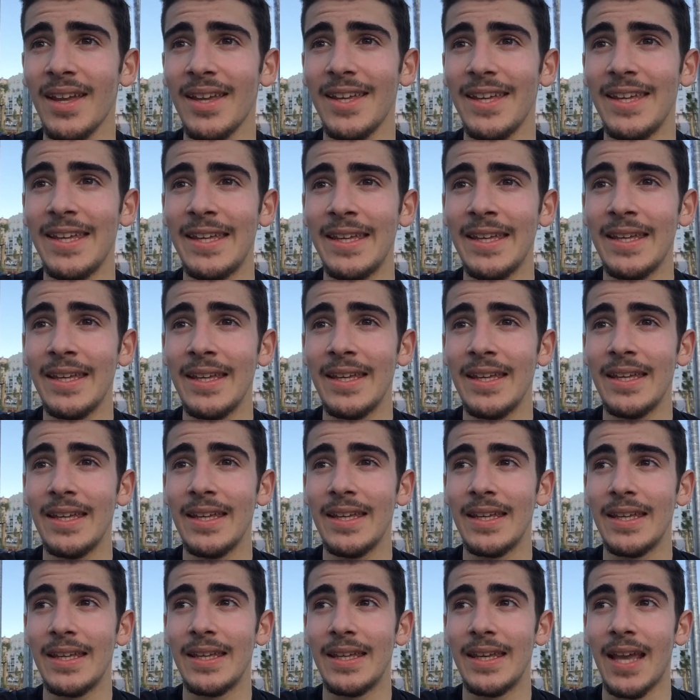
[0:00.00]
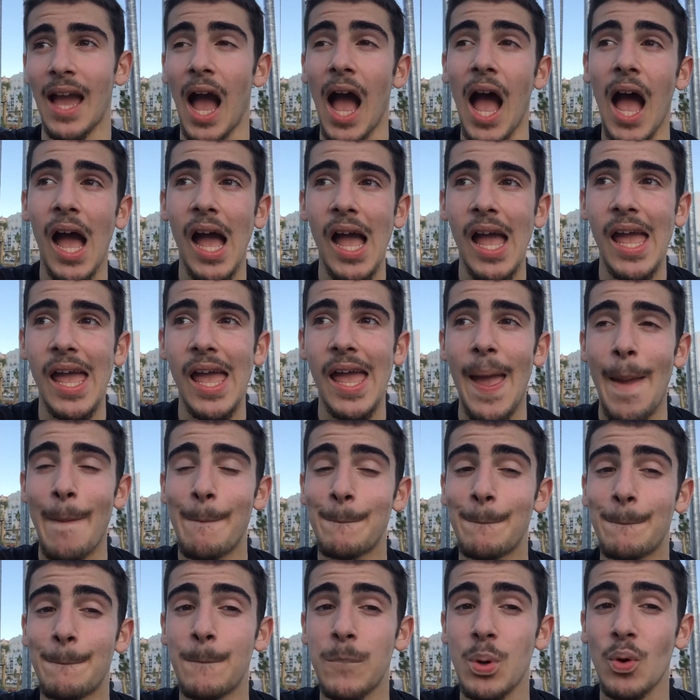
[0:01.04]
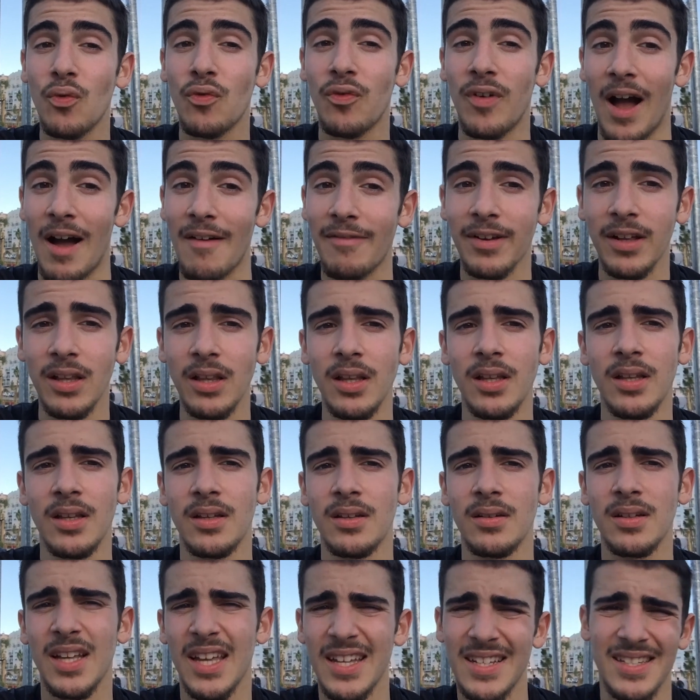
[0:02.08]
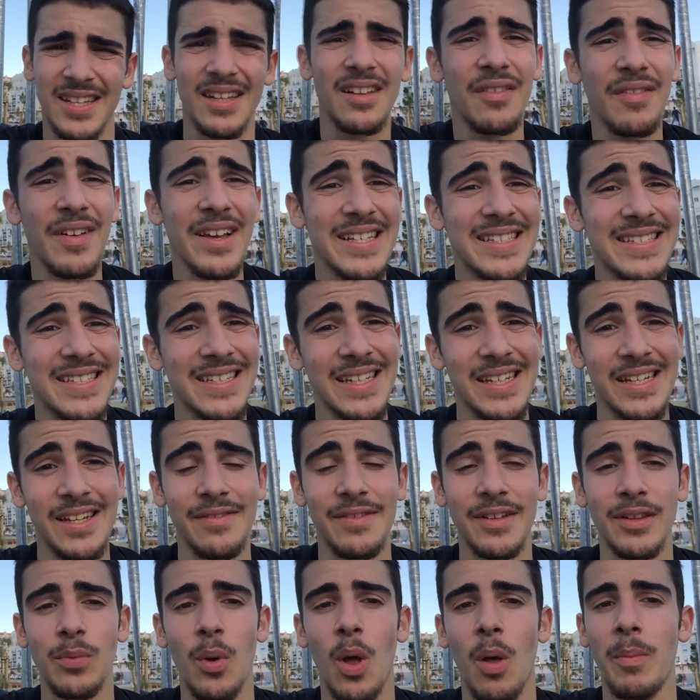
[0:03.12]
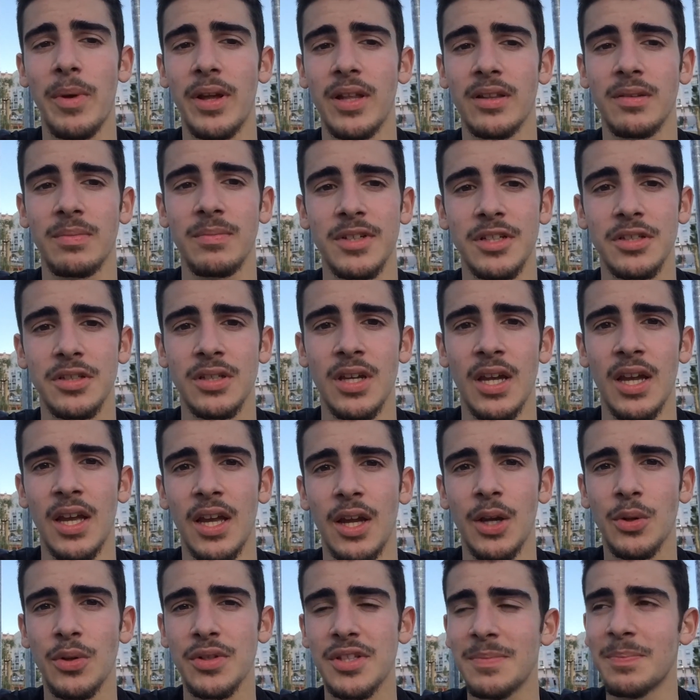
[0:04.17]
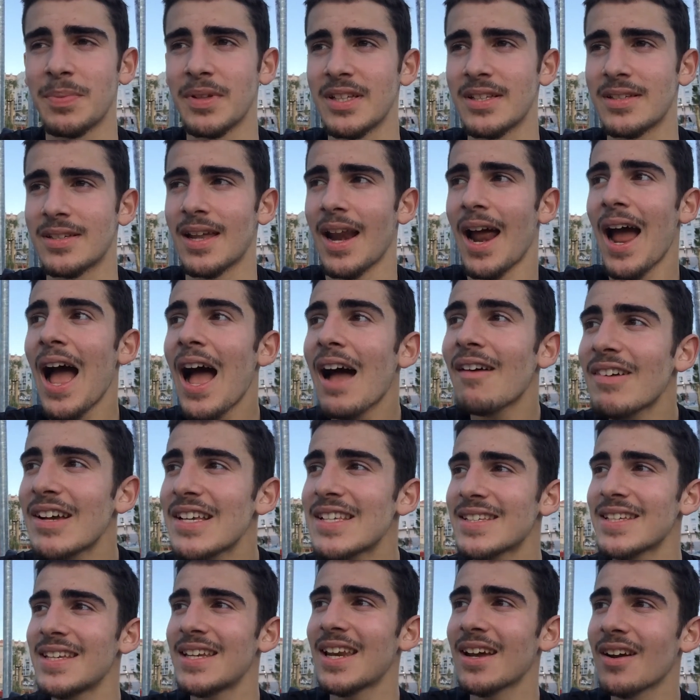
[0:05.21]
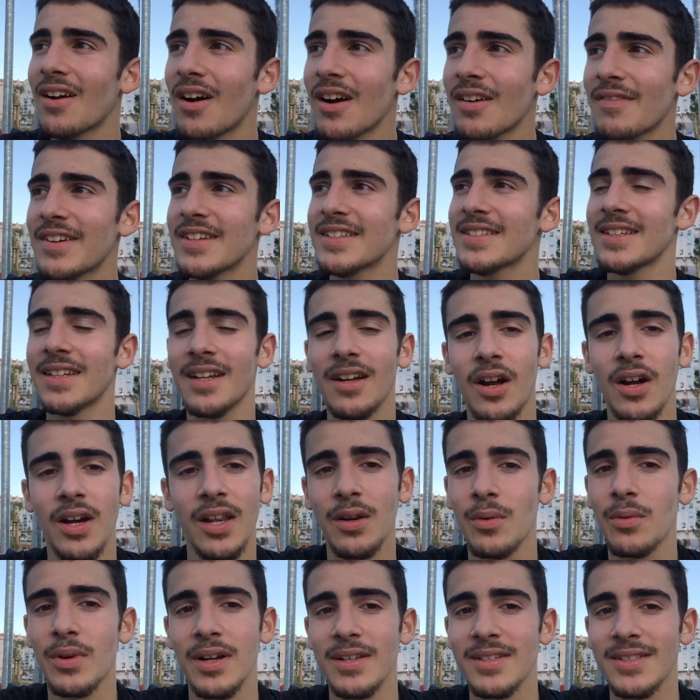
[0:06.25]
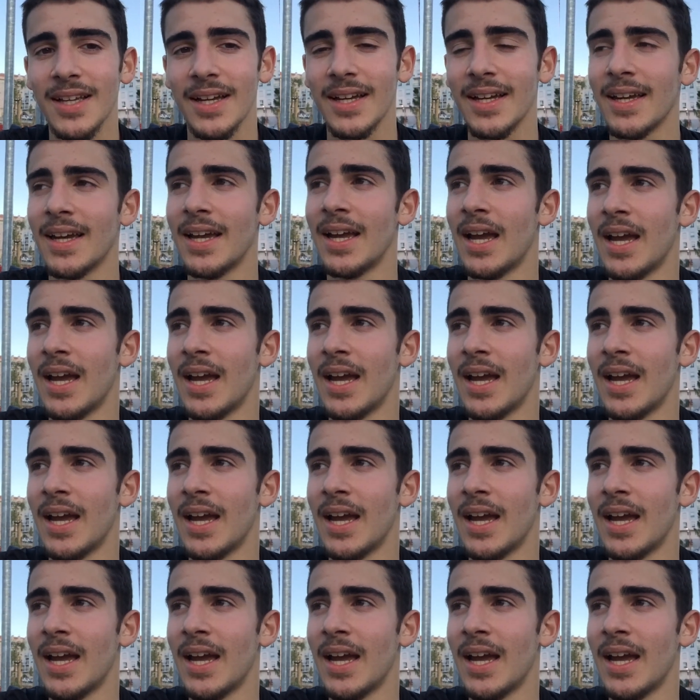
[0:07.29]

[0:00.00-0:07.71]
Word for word: e há, yeah, é provável, Quer dizer, ele vai sair eventualmente, mas eu estou sempre a dizer ah, vai sair agora, vai sair agora e nunca sai.